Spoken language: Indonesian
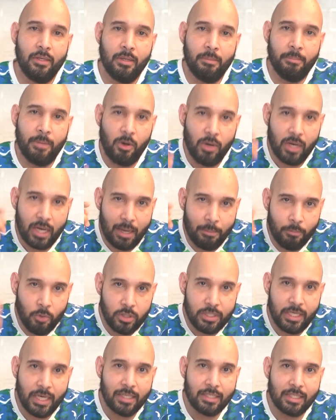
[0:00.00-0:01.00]
Bahwa
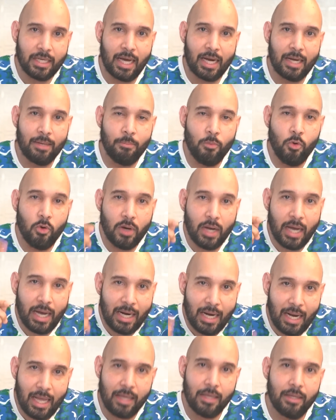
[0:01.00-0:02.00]
Kamboja yang sekarang
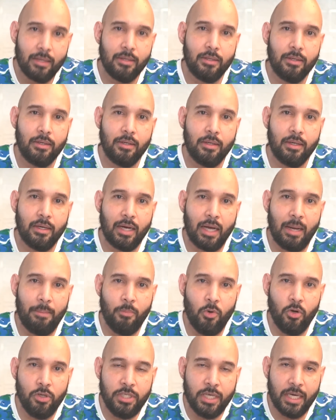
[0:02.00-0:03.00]
bukanlah
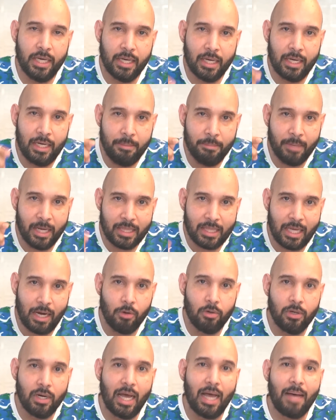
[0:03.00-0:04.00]
Kamboja yang lima
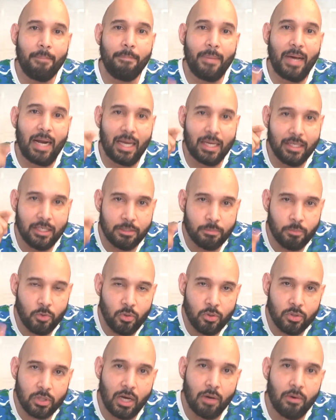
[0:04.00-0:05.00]
tahun apalagi 10
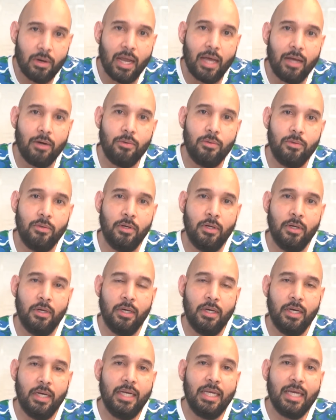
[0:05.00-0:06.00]
tahun lalu.
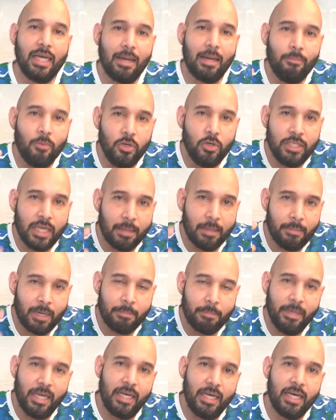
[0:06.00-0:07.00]
Ini Kamboja yang
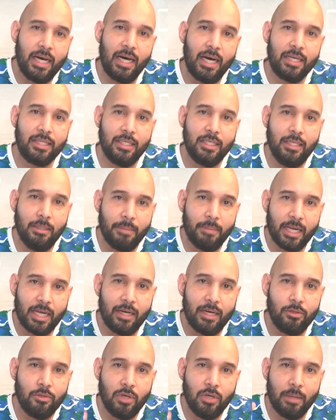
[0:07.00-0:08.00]
berbeda, artinya
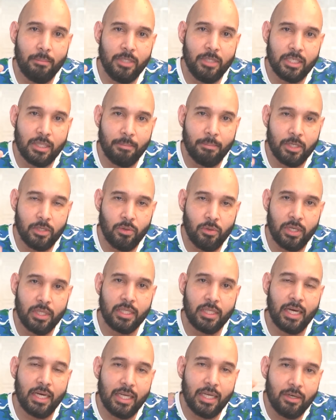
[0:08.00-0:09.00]
mereka juga bisa
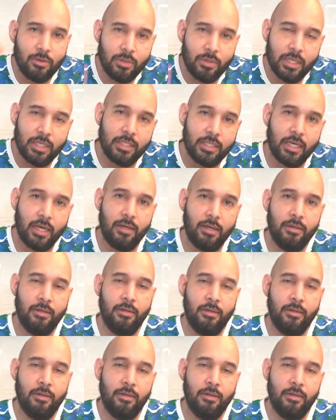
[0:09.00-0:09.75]
menyulitkan Indonesia.